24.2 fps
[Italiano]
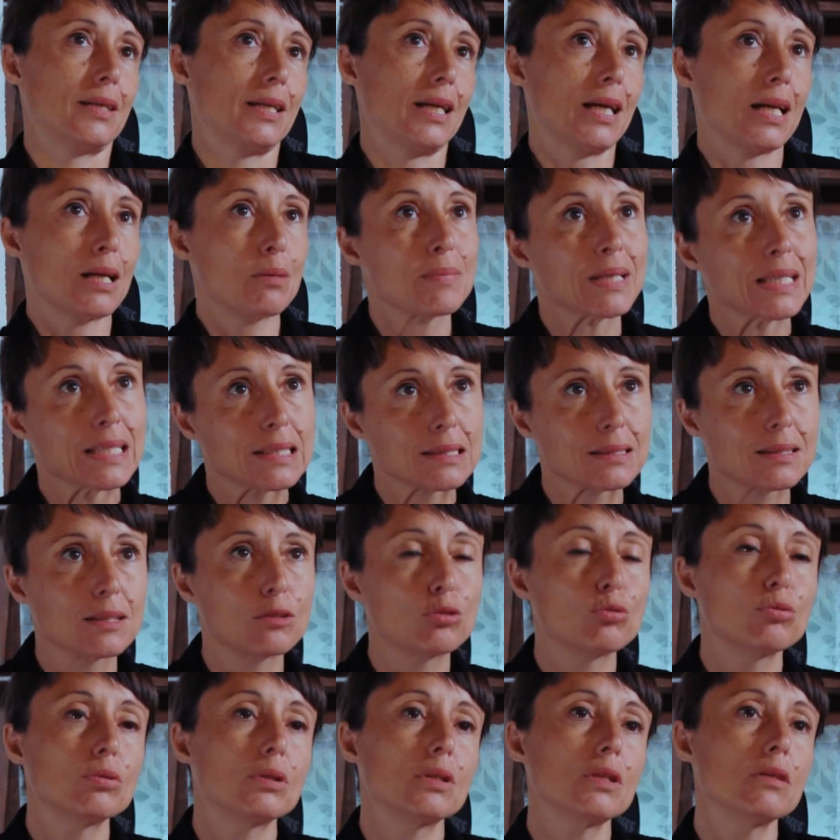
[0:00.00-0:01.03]

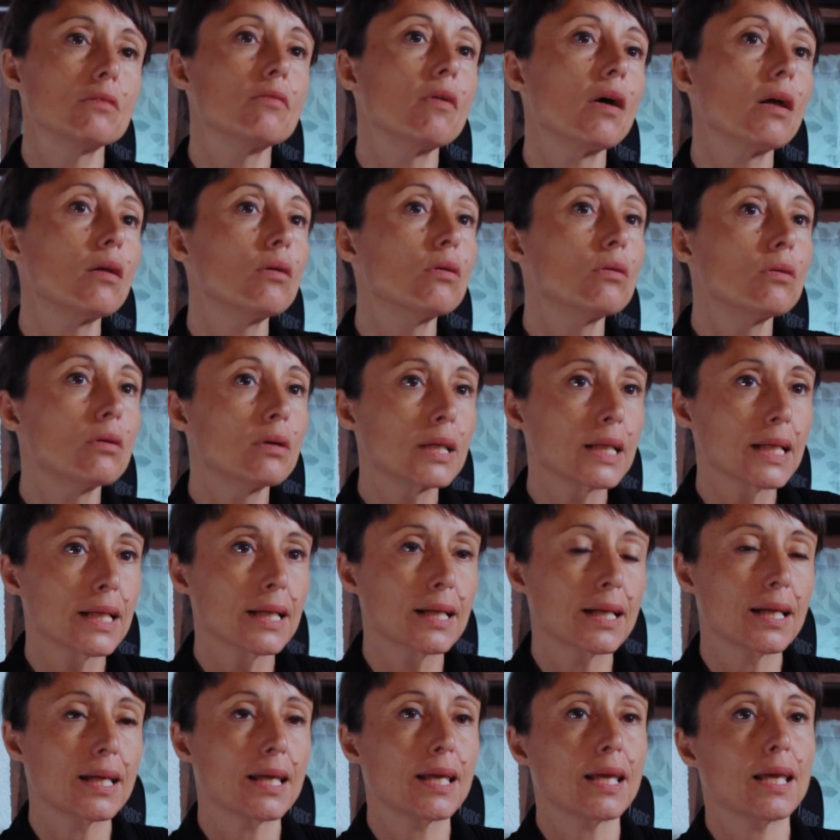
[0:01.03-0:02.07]
chiaramente tutti i
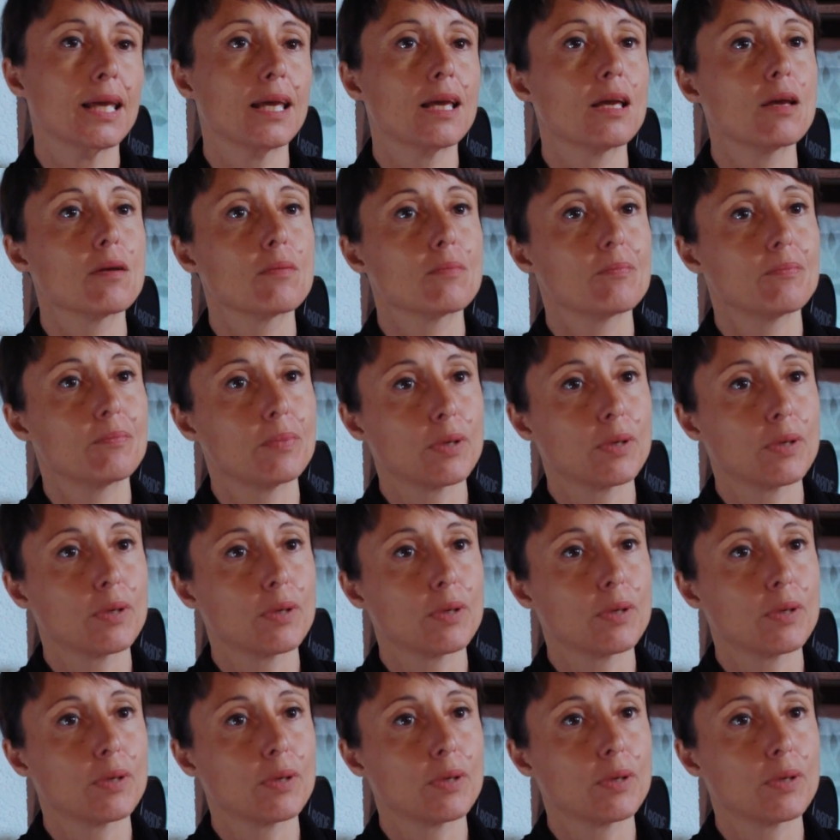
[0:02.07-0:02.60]
valori che